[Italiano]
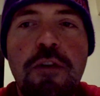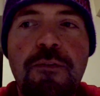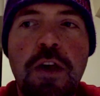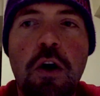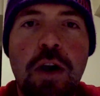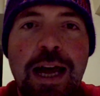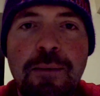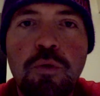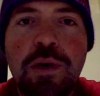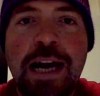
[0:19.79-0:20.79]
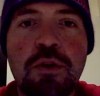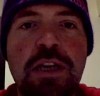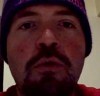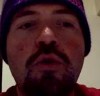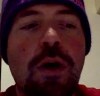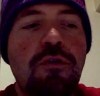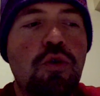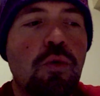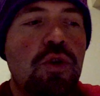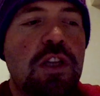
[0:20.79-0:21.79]
Viola? Un caro saluto a
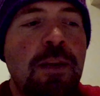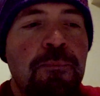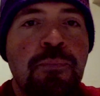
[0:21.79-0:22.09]
tutti.